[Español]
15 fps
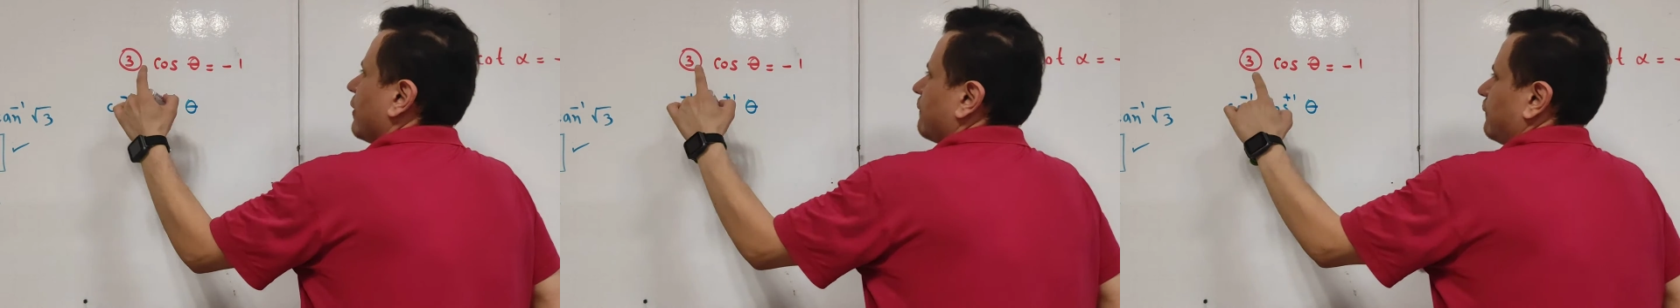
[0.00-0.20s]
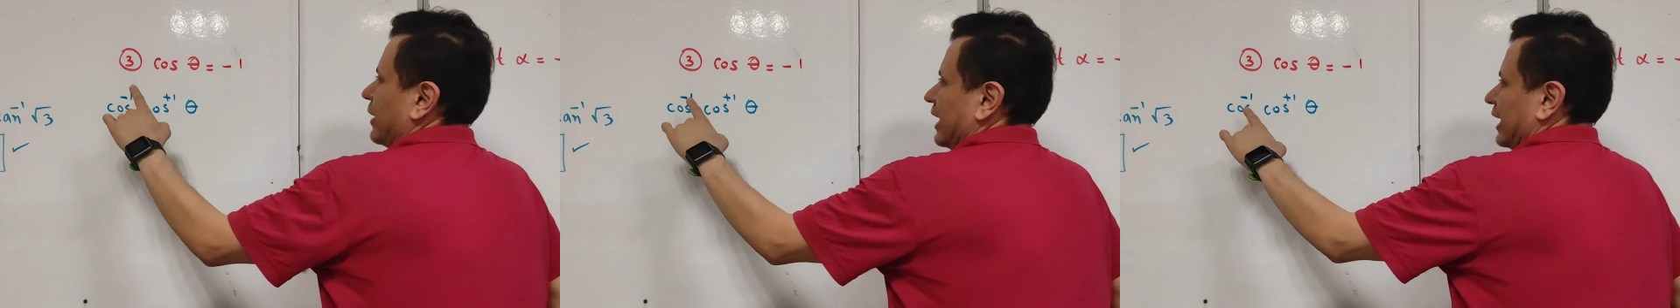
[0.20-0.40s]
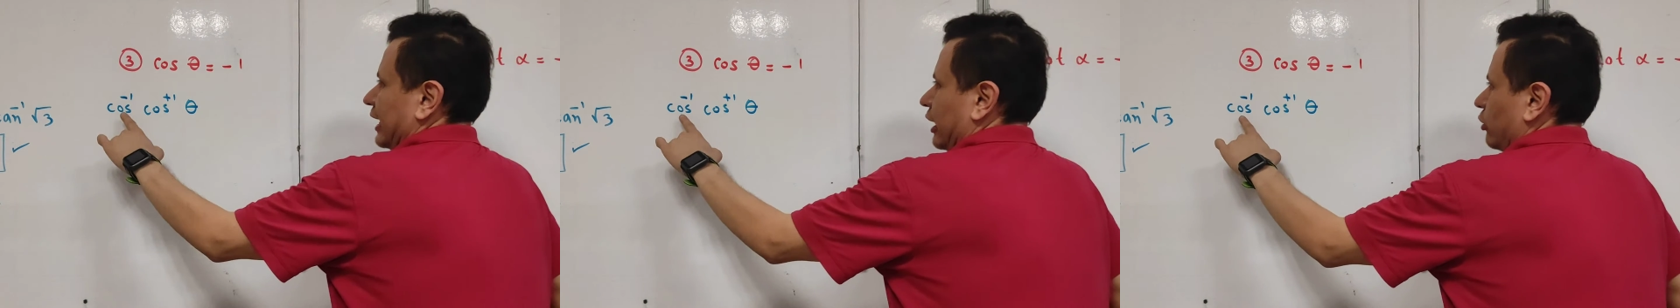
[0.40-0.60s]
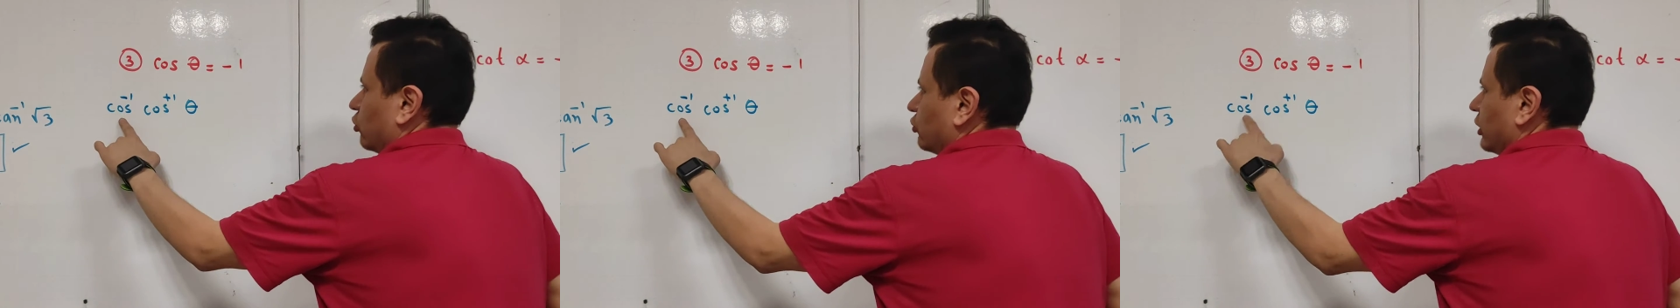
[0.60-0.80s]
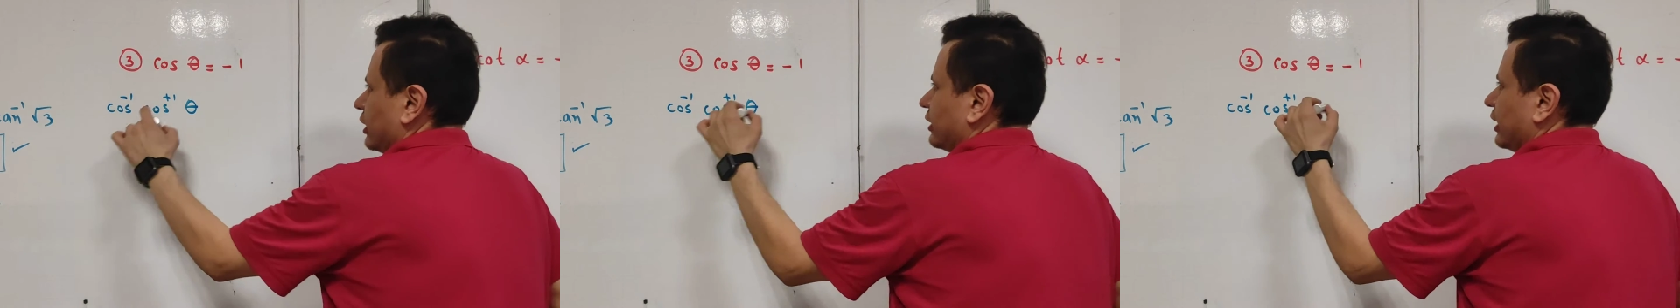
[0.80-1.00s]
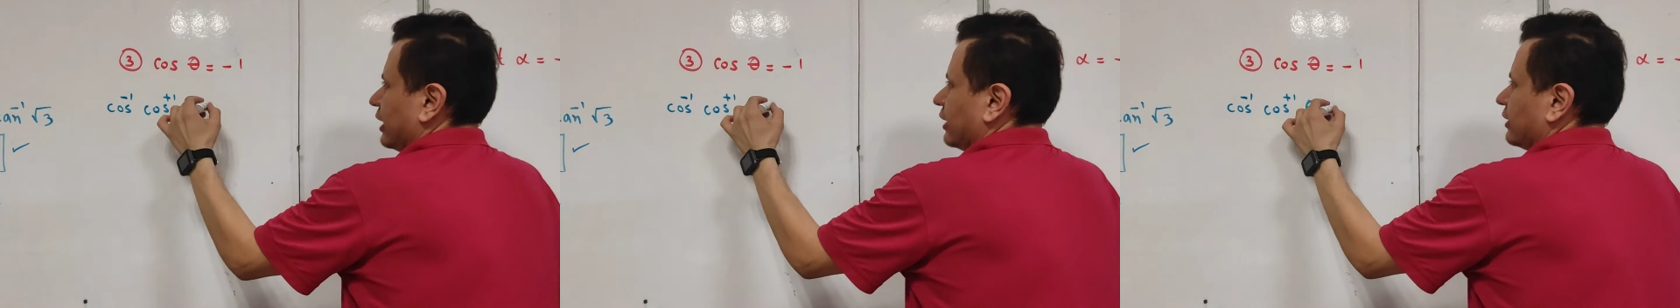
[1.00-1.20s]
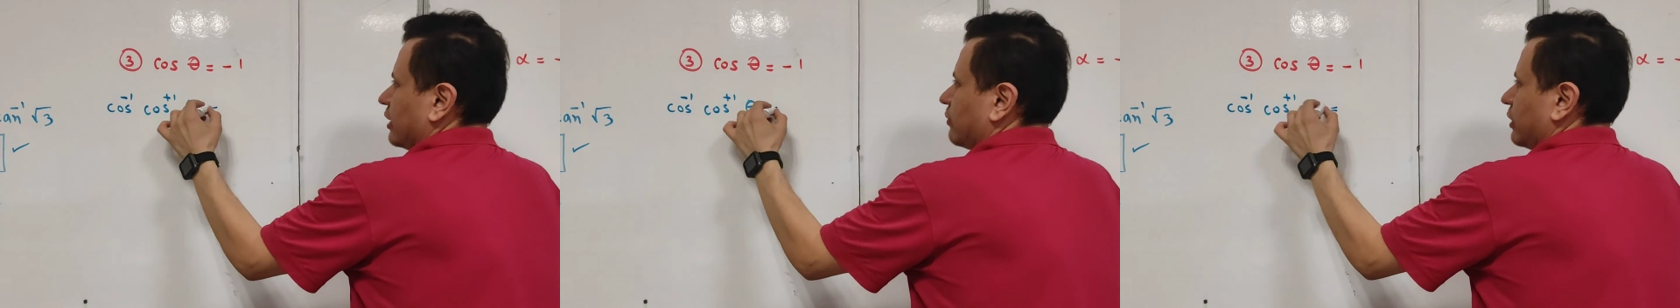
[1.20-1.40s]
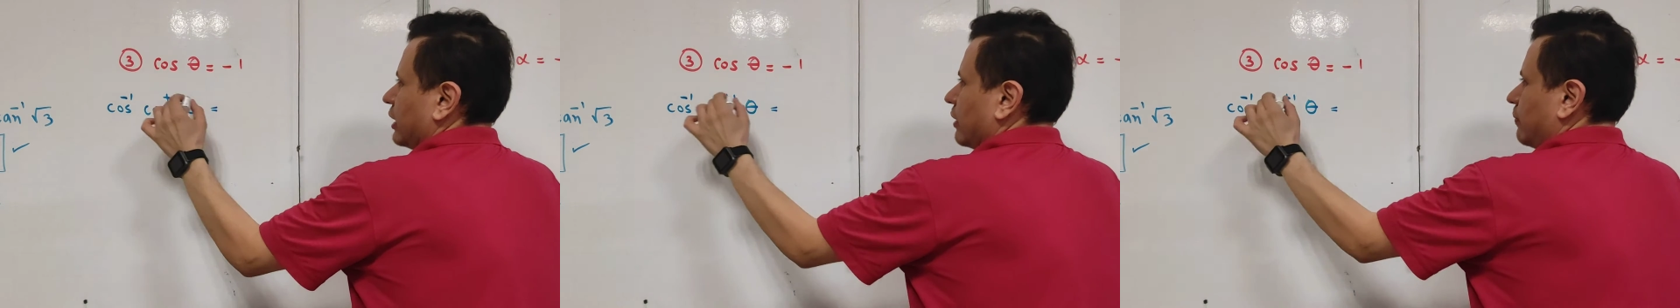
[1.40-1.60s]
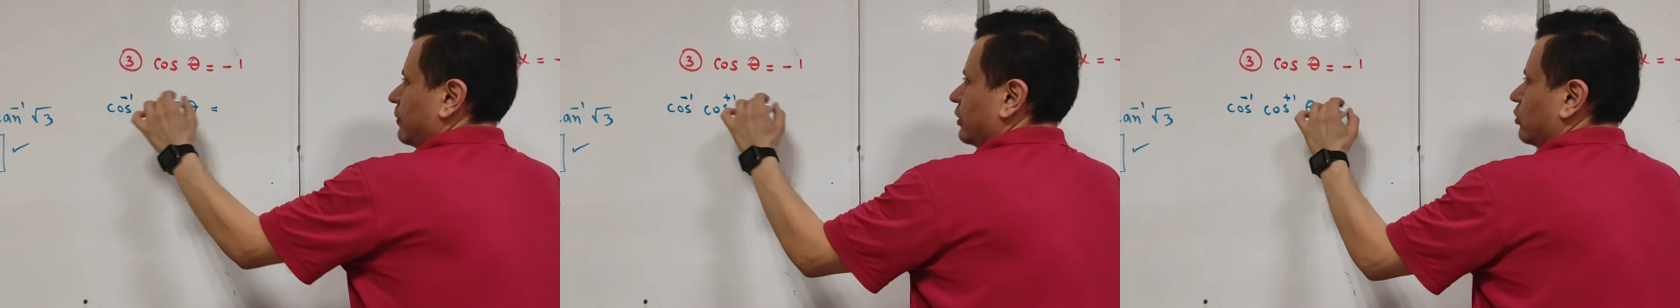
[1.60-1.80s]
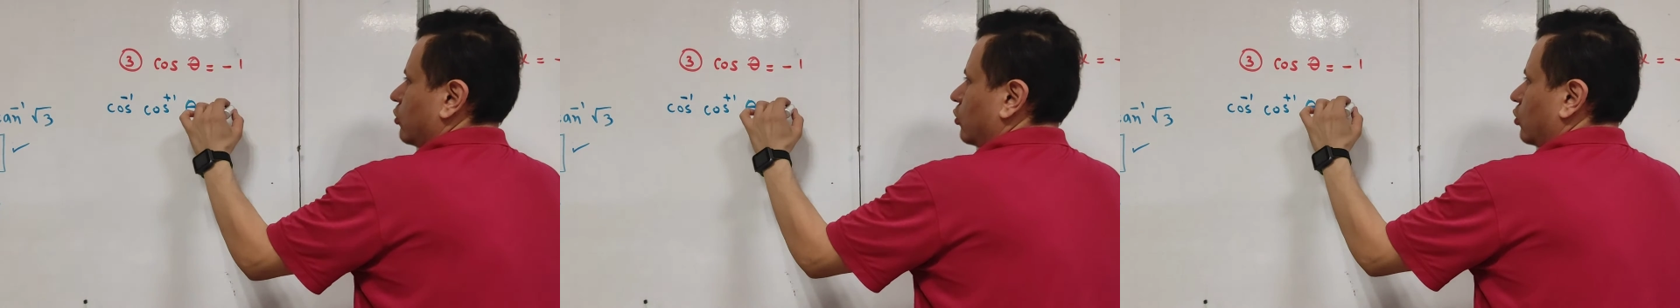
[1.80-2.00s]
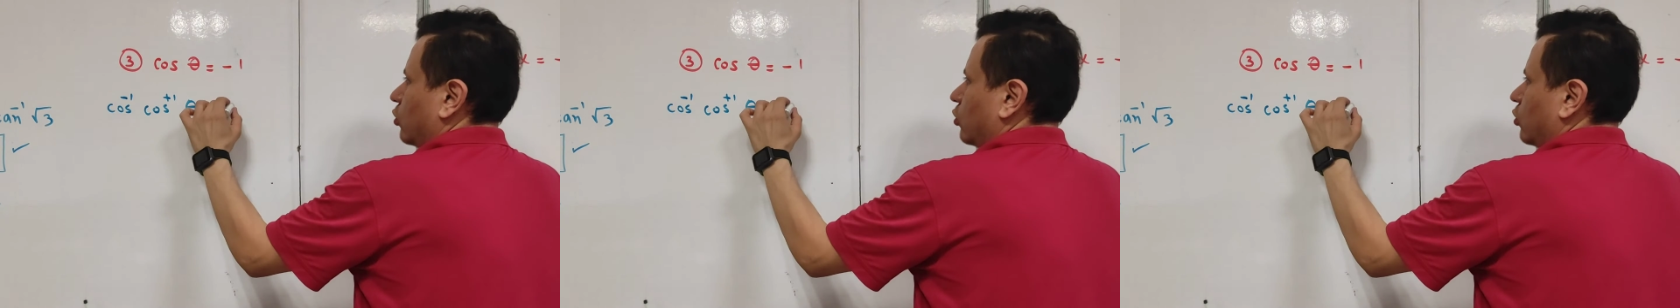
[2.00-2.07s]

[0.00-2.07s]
Para que no se altere también le aplico